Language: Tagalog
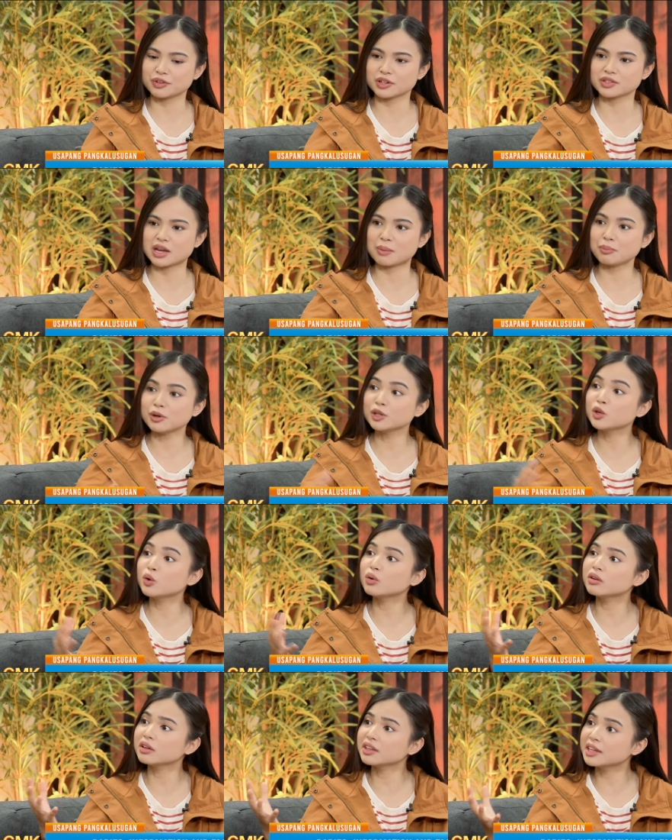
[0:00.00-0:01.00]
For example,
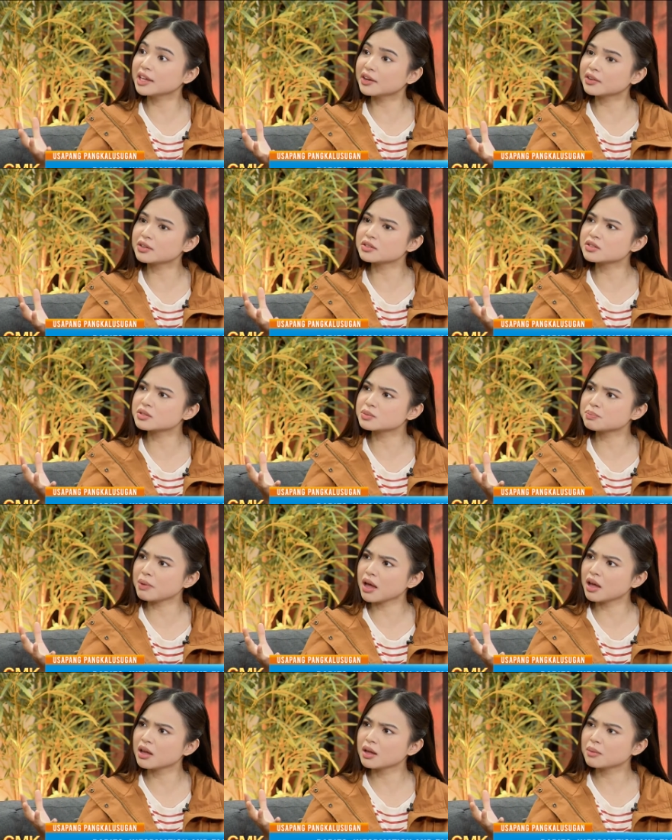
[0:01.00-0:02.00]
yung years
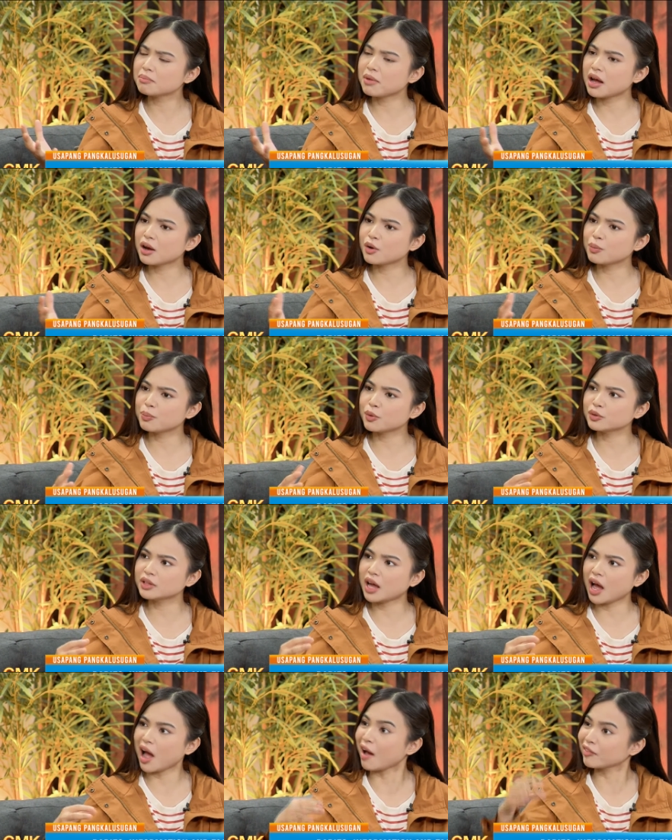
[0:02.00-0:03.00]
pa mm. bago po
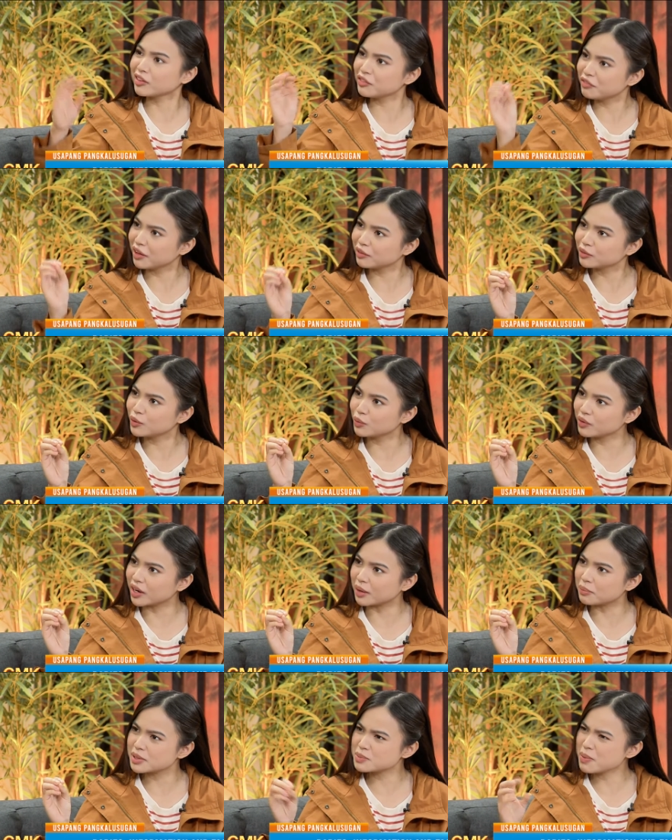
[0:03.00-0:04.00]
na-activate yung
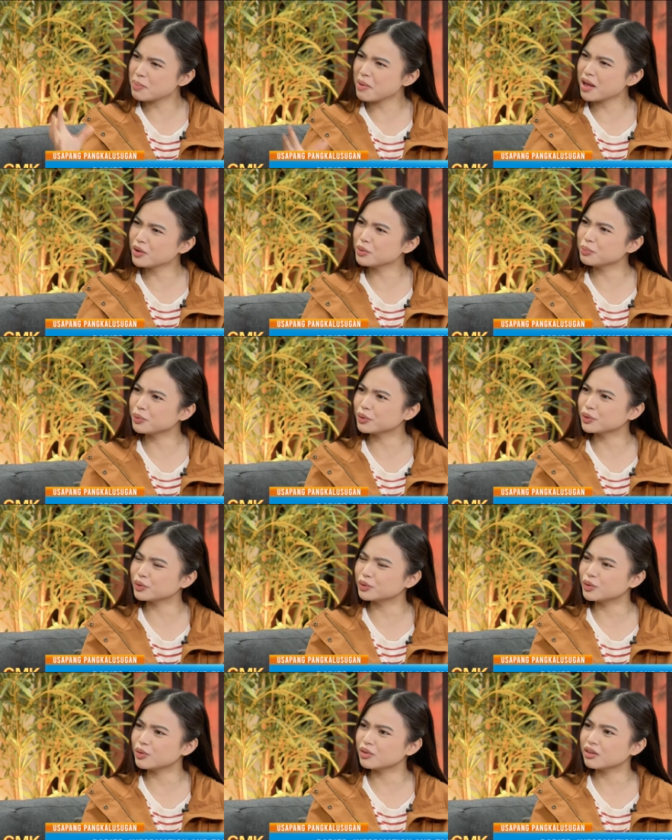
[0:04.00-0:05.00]
rabies. Yes. Paano po
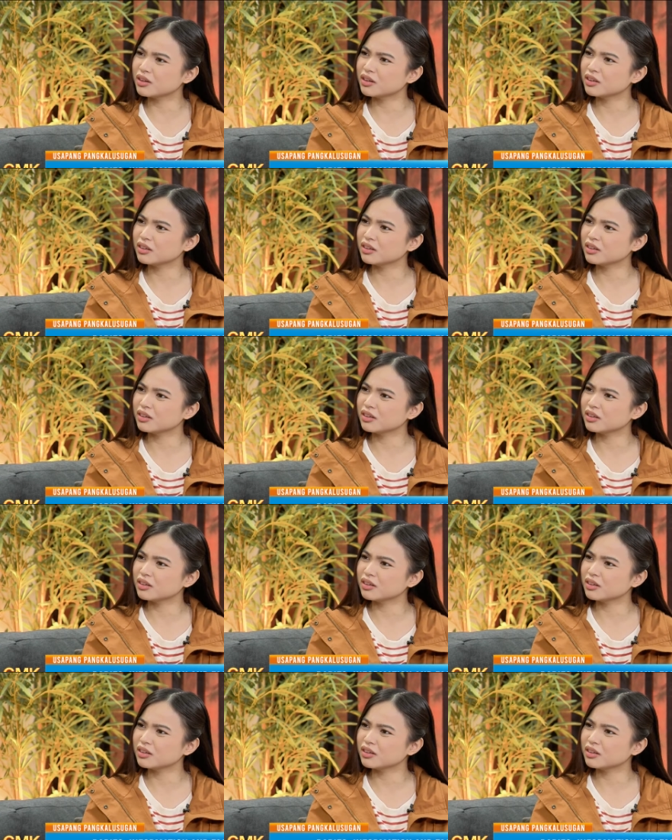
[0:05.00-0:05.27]
yun, do?